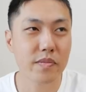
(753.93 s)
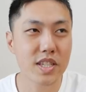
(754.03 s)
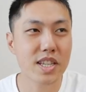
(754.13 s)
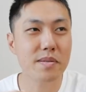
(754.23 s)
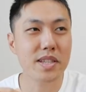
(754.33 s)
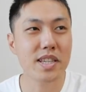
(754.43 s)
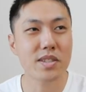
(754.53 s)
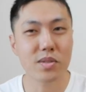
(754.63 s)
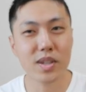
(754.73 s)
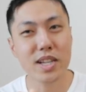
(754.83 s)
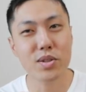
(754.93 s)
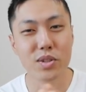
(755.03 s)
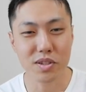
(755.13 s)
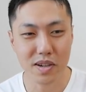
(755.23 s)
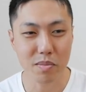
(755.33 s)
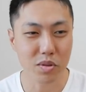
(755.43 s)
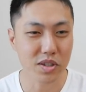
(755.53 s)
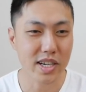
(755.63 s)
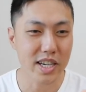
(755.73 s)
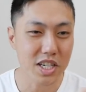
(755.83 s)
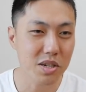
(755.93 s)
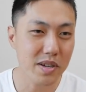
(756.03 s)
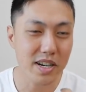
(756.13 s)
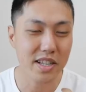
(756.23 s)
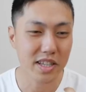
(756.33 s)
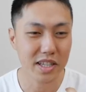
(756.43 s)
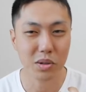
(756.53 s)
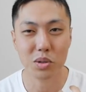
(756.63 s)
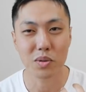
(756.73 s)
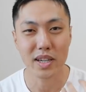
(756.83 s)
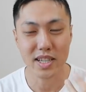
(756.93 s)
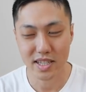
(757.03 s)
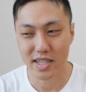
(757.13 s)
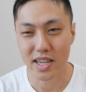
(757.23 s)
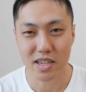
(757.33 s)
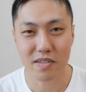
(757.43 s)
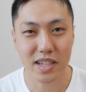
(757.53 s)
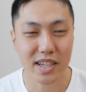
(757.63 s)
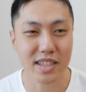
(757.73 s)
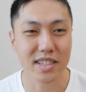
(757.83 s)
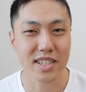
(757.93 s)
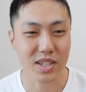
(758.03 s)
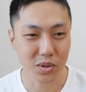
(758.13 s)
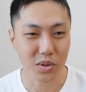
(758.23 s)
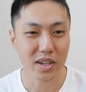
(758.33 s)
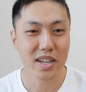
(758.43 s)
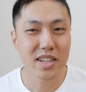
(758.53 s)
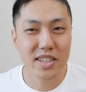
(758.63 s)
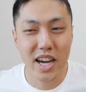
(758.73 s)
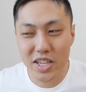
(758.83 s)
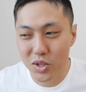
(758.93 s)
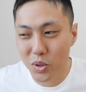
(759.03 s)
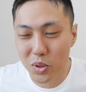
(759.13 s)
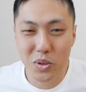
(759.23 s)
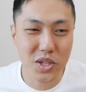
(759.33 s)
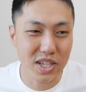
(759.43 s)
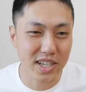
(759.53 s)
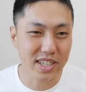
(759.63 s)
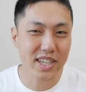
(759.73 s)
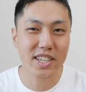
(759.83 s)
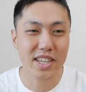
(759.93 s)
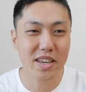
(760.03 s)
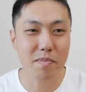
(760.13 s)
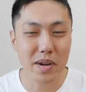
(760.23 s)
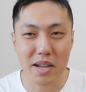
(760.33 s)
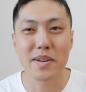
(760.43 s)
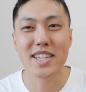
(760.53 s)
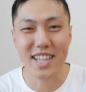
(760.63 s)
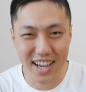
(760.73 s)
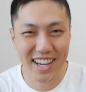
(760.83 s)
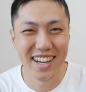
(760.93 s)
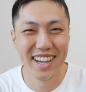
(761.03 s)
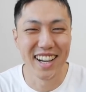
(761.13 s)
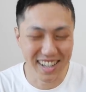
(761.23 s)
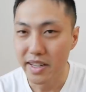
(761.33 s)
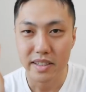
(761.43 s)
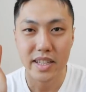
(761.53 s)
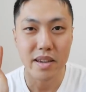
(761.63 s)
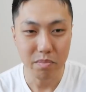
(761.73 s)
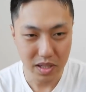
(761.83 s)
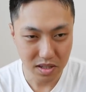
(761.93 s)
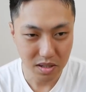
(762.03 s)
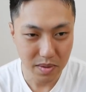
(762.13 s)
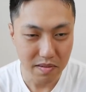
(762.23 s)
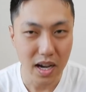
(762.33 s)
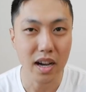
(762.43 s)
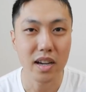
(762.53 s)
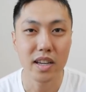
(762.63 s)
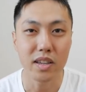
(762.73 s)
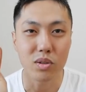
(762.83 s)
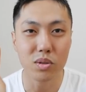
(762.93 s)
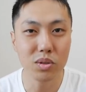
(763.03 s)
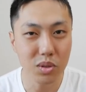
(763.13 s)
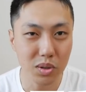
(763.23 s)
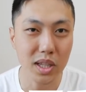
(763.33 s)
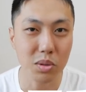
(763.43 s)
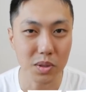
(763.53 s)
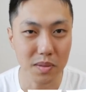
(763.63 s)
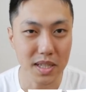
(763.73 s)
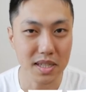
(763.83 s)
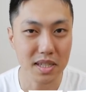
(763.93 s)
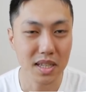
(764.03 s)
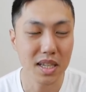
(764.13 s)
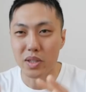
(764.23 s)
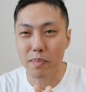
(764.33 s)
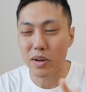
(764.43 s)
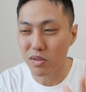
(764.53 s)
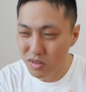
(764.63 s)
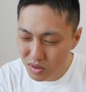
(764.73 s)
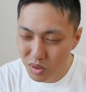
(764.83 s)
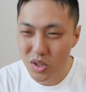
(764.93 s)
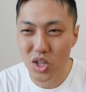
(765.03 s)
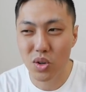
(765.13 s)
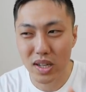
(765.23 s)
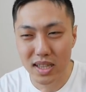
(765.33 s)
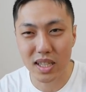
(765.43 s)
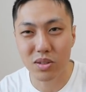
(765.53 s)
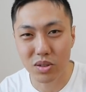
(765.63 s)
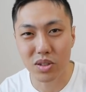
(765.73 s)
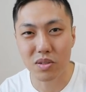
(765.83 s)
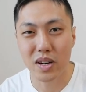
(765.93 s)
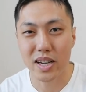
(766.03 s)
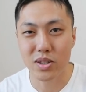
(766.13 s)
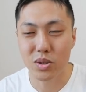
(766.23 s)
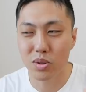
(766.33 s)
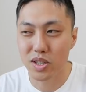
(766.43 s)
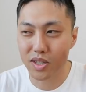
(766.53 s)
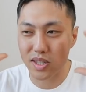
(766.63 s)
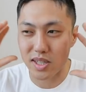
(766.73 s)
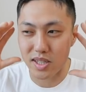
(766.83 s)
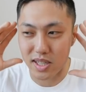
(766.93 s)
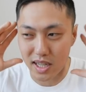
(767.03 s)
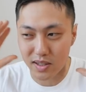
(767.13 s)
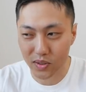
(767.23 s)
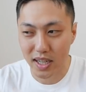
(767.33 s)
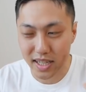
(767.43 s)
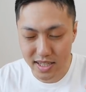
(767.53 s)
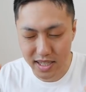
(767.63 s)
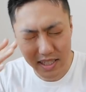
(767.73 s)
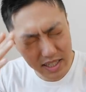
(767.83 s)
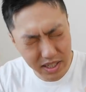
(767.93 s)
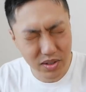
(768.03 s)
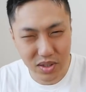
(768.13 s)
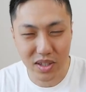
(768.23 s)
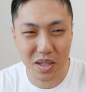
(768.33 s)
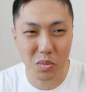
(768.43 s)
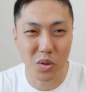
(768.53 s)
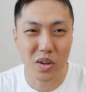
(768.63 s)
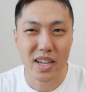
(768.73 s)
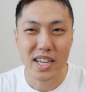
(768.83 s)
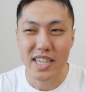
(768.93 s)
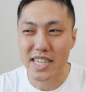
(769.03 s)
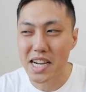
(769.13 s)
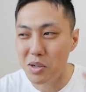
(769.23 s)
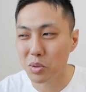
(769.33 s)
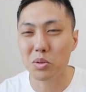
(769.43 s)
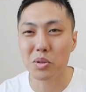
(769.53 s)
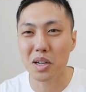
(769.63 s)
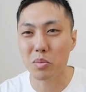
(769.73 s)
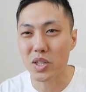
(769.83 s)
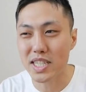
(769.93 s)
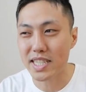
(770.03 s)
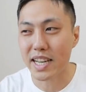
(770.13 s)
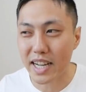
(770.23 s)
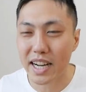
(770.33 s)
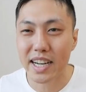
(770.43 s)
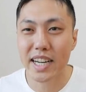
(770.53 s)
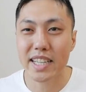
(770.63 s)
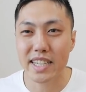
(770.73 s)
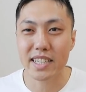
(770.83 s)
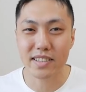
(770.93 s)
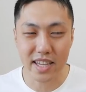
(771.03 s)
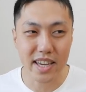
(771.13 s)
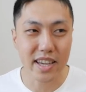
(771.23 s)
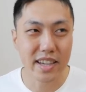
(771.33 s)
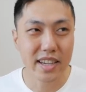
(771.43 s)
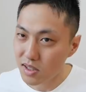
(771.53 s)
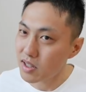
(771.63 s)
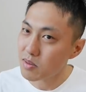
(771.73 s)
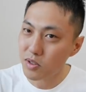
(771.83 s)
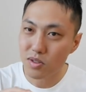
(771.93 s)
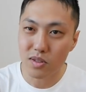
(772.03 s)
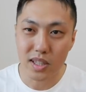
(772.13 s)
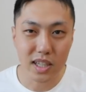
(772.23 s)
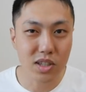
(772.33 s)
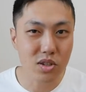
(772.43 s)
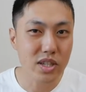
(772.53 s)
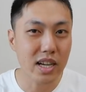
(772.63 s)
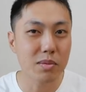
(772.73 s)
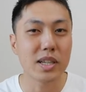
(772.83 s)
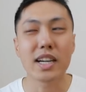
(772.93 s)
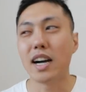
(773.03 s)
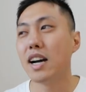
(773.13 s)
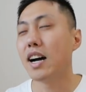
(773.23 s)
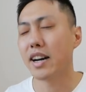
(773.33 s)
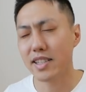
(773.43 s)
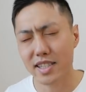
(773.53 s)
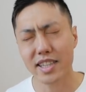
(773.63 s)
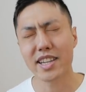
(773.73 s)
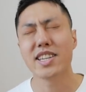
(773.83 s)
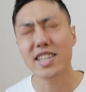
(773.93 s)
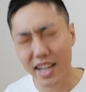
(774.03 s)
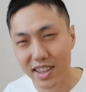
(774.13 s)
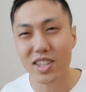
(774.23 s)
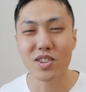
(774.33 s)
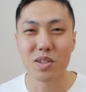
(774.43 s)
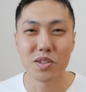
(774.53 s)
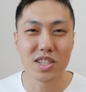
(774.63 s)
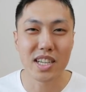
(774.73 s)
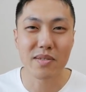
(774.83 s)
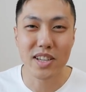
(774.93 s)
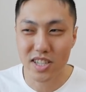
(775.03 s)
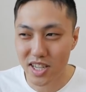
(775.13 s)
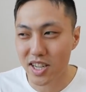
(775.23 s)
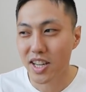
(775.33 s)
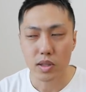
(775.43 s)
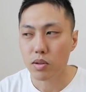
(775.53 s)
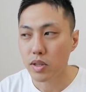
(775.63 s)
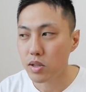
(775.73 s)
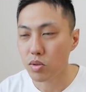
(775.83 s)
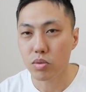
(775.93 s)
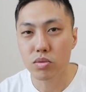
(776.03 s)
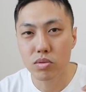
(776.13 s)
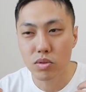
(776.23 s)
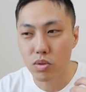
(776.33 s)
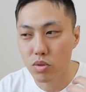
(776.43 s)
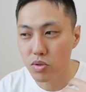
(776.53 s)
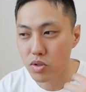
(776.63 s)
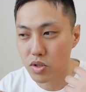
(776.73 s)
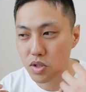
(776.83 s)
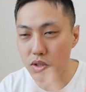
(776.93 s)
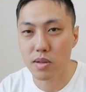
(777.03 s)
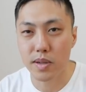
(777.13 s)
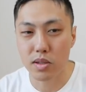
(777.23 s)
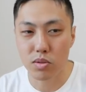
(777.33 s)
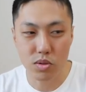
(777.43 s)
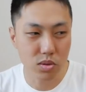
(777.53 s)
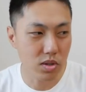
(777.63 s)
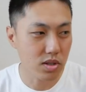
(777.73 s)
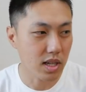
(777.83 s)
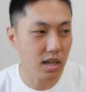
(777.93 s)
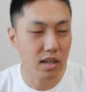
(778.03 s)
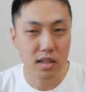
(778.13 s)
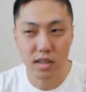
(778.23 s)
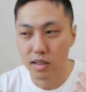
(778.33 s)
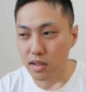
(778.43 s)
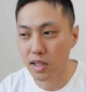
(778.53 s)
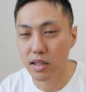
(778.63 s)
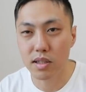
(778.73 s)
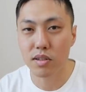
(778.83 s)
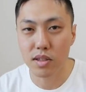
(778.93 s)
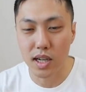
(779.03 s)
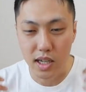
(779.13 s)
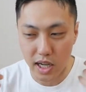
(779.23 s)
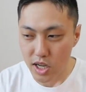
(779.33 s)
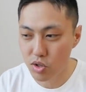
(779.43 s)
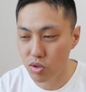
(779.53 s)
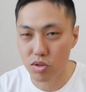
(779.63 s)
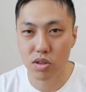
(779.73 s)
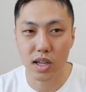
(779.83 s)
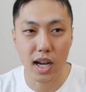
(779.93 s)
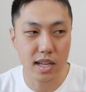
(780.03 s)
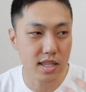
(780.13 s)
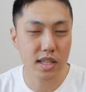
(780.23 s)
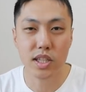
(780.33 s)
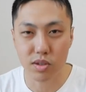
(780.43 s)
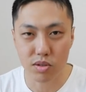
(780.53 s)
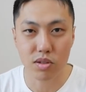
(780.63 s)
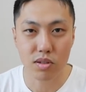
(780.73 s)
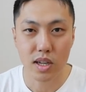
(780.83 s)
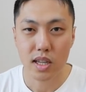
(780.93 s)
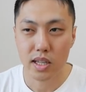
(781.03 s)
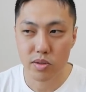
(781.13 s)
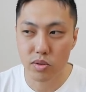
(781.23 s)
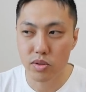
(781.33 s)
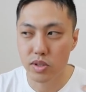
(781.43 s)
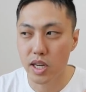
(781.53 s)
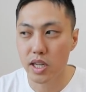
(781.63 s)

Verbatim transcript: ちなみにその家族には僕がいじめられていたことは一切言わなかったんですけど帯状疱疹ができてバレましたで3つ目は運動だと思ってますやっぱ運動し終わった後っていうのは、ストレスがもう発散できるっていうかもう、嫌なこととかも一切考えてなくて、とりあえずもうその卓球したらもうなんか、あ、すっきりしたっていう気持ちになりますし、なのでその運動すればそのストレスがなくなるっていうか解消するっていうか発散できるっていう、まあ、そういう経